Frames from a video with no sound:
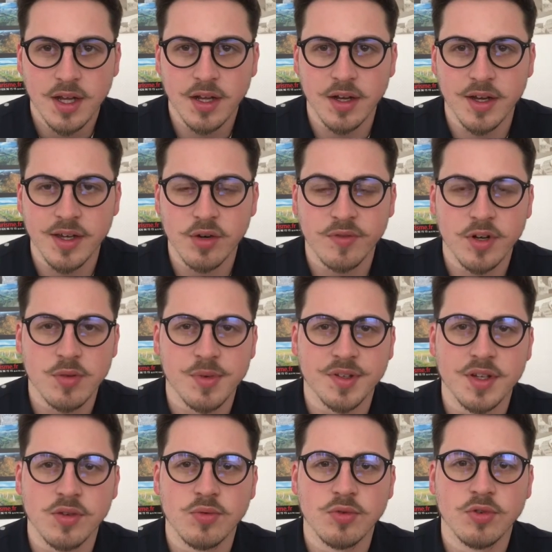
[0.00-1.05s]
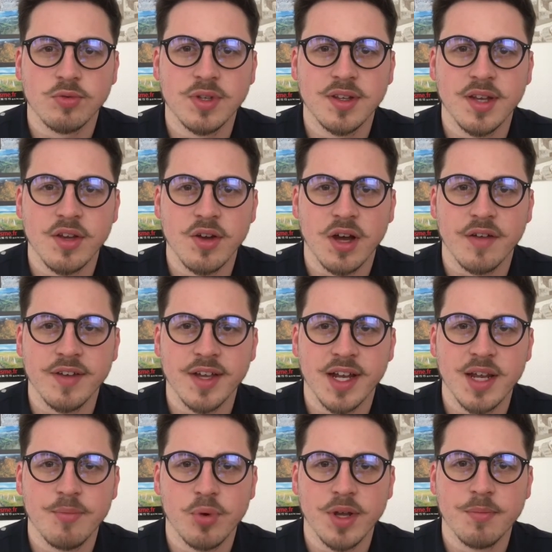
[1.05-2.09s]
Euh, et on va commencer tout de suite d'ailleurs avec
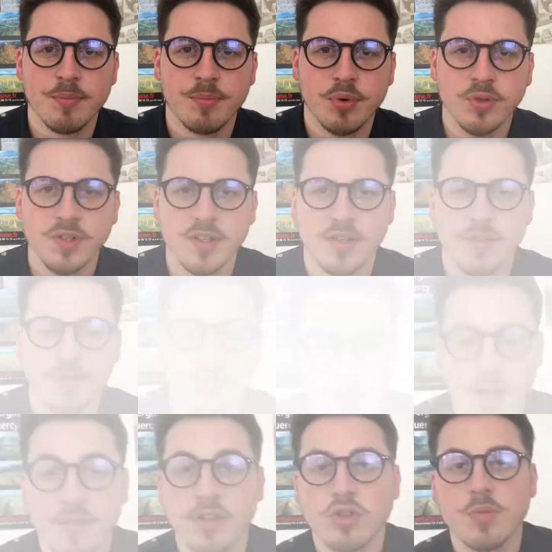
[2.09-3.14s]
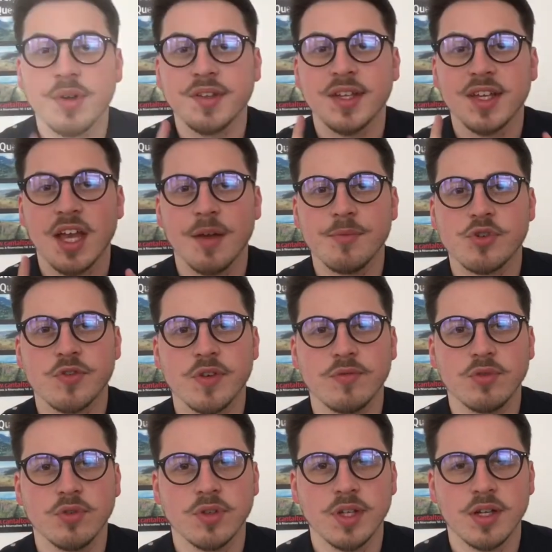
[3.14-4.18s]
les points positifs. Avant de commencer quand même, je vais
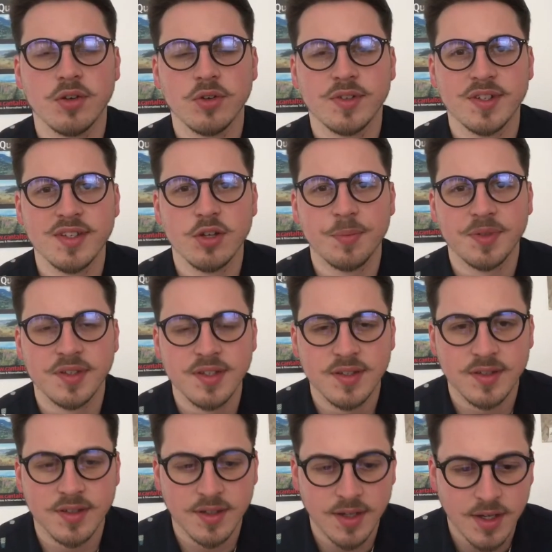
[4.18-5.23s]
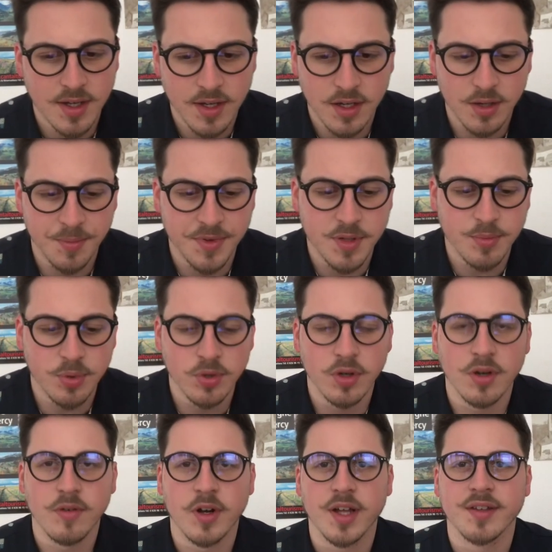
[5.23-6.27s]
vous donner le synopsis, un petit peu,
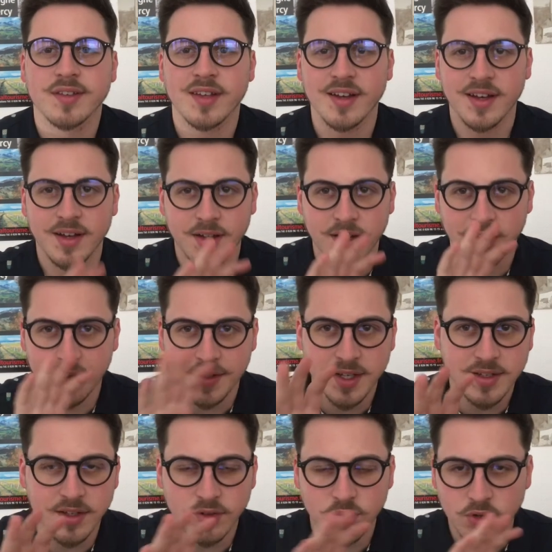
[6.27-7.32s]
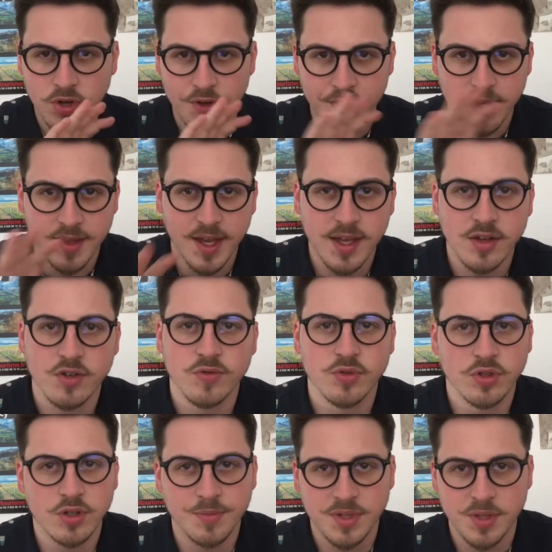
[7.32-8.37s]
voilà, sans rentrer dans aucun détail, je vous
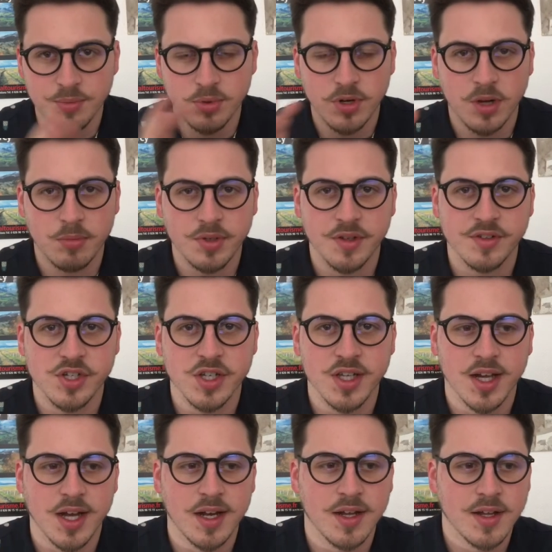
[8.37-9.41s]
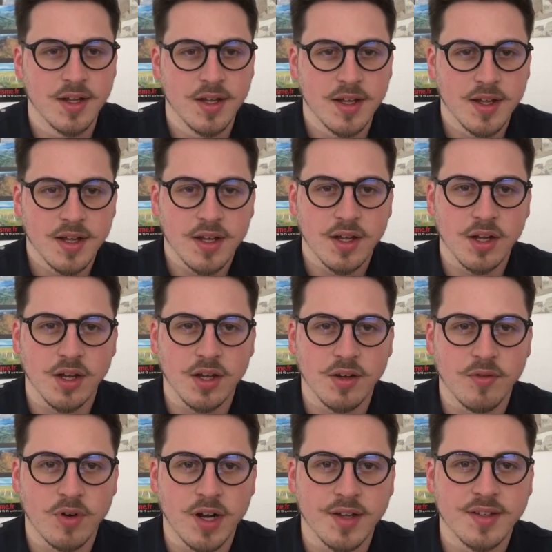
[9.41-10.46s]
donne un petit peu l'ambiance générale.
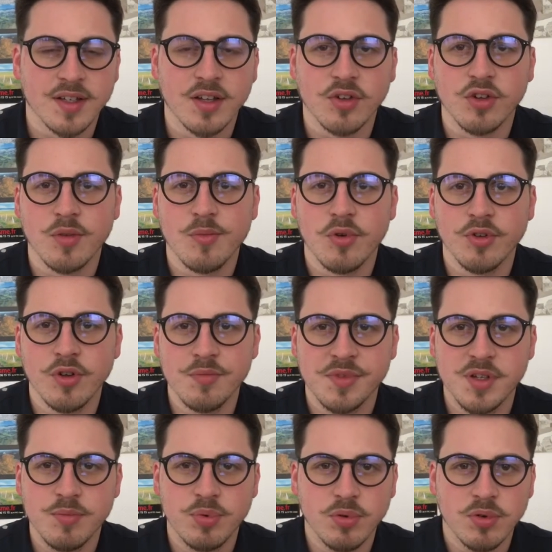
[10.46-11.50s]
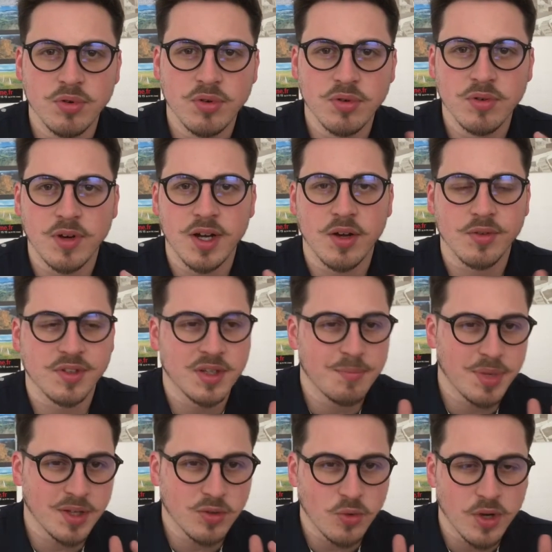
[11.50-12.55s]
voilà, c'est dans un monde un petit peu, voilà, on sait
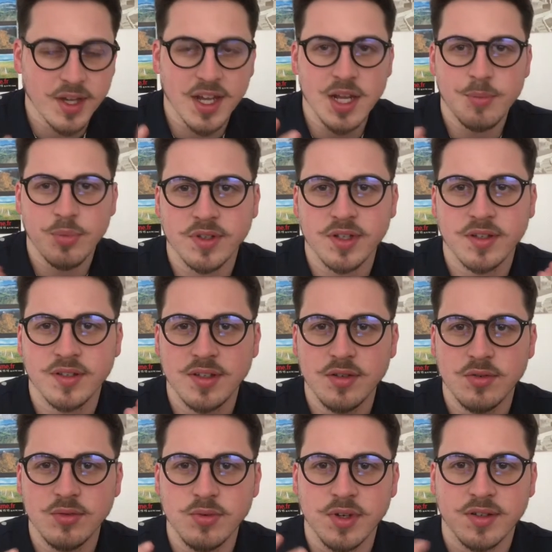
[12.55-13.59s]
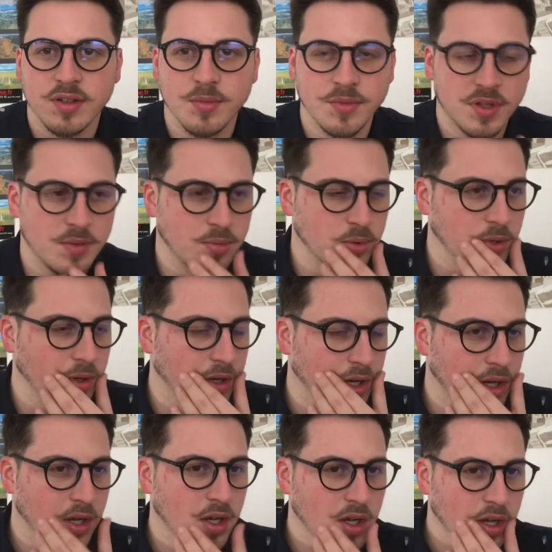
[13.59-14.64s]
pas trop à quelle ça se situe, c'est un petit peu
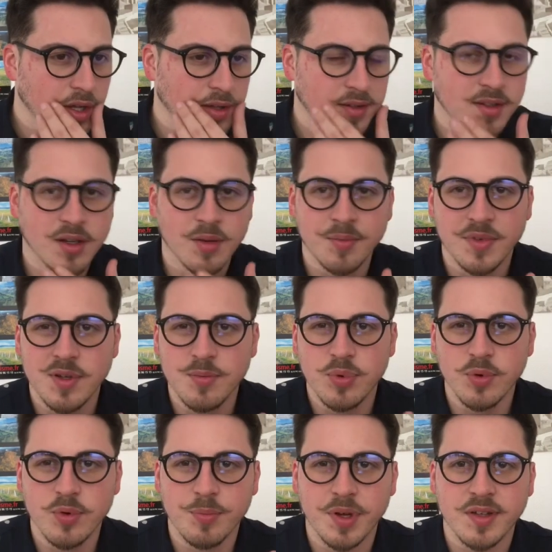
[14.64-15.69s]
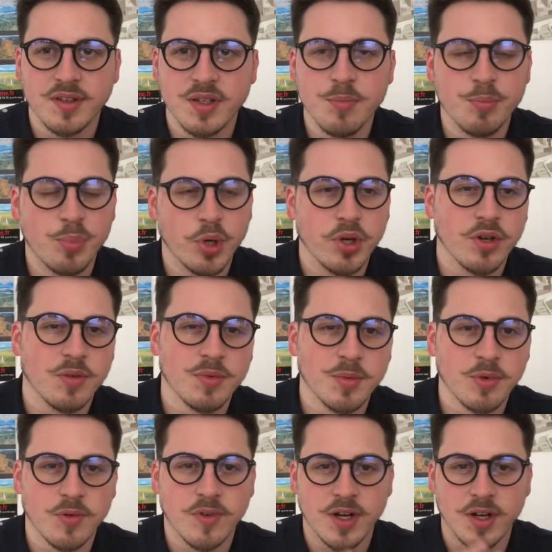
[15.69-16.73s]
c'est un petit peu pas steampunk, mais
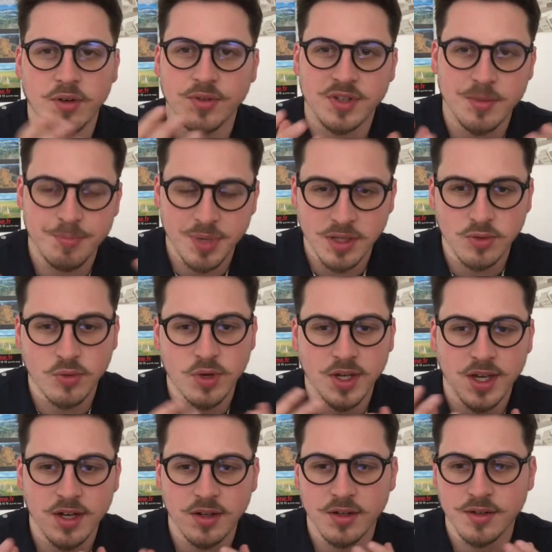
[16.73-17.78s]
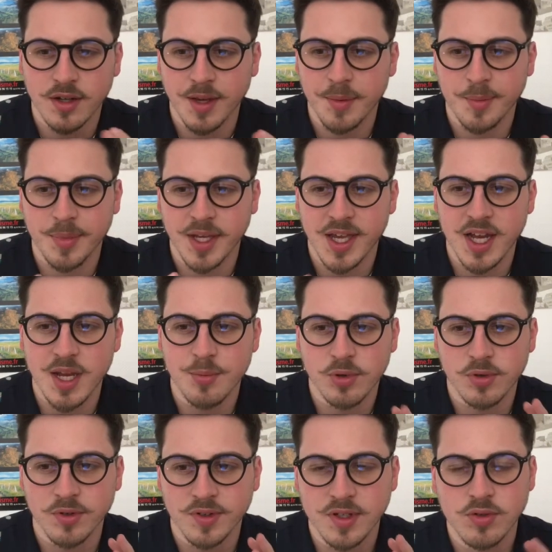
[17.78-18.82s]
bon voilà, on sait pas trop à quelle,
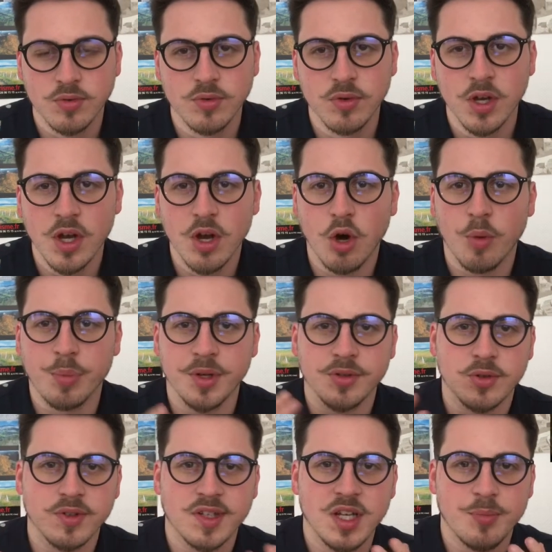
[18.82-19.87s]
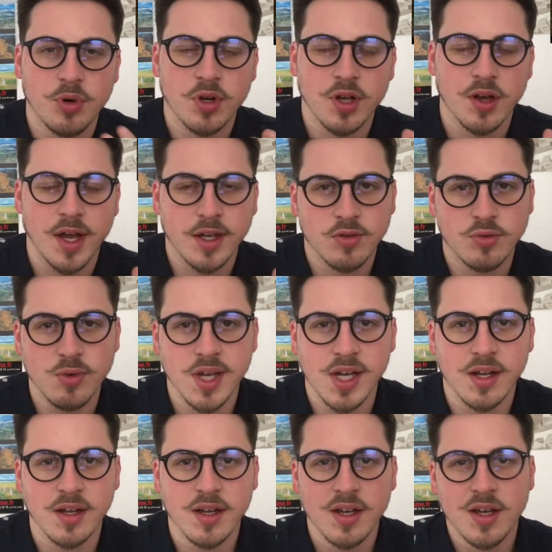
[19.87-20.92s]
époque on se situe. On pense que c'est l'époque
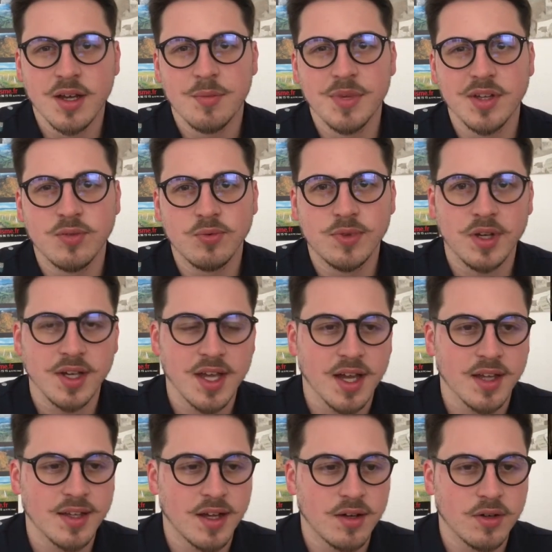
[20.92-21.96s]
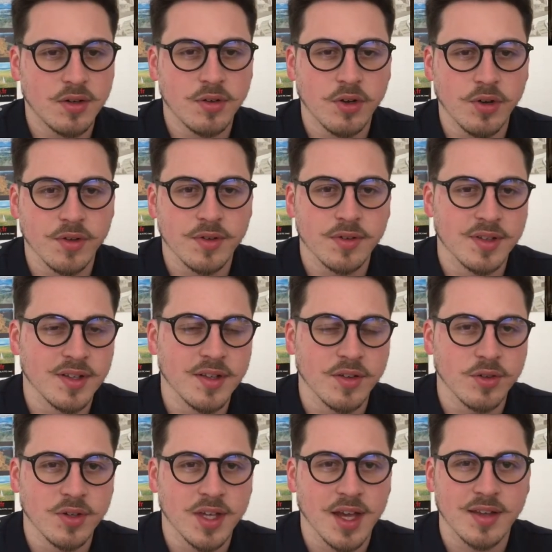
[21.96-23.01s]
actuelle, mais tout en gardant, euh, c'est
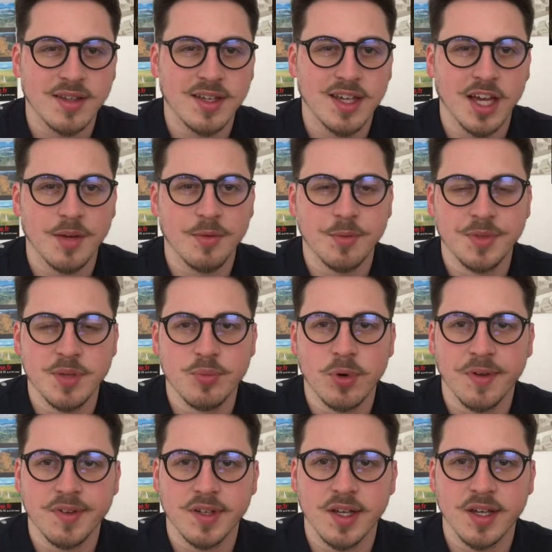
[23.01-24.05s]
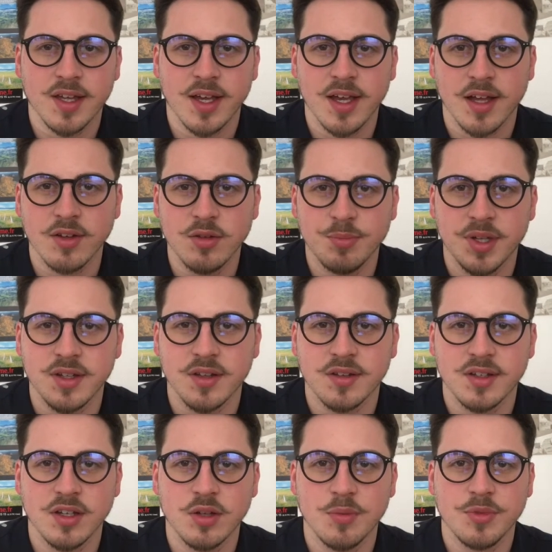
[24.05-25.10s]
dans un quartier quand même un petit peu ancien qui a gardé une patte
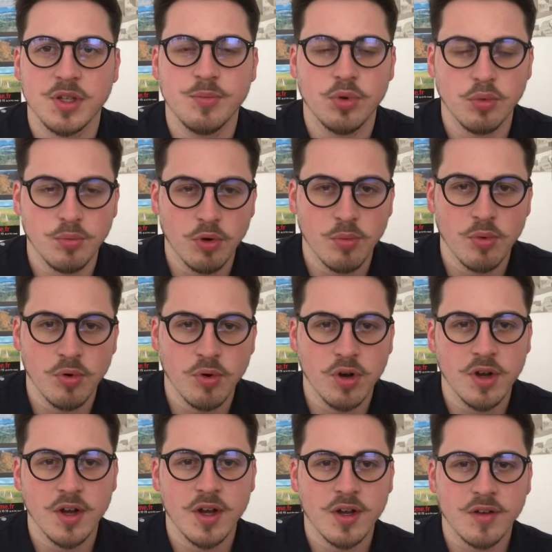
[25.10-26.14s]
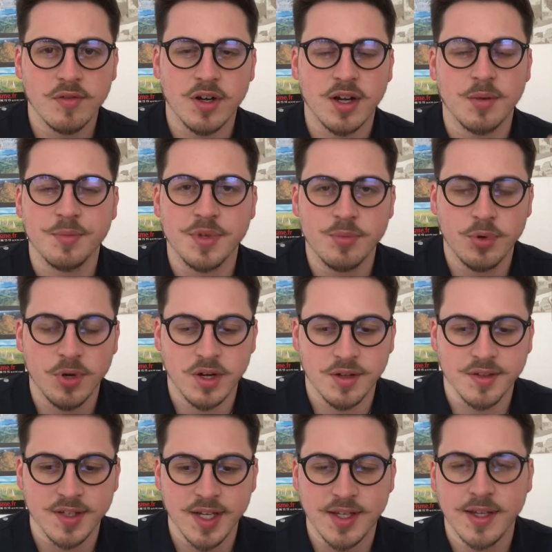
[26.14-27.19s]
ancienne, un petit peu bobo, voilà, un petit peu à
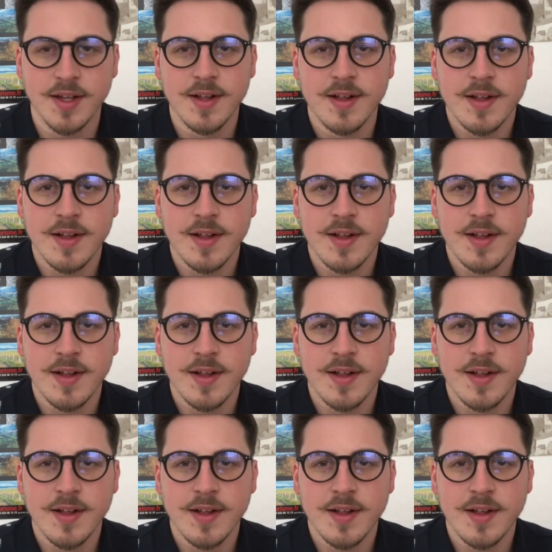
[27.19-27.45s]
l'ancienne.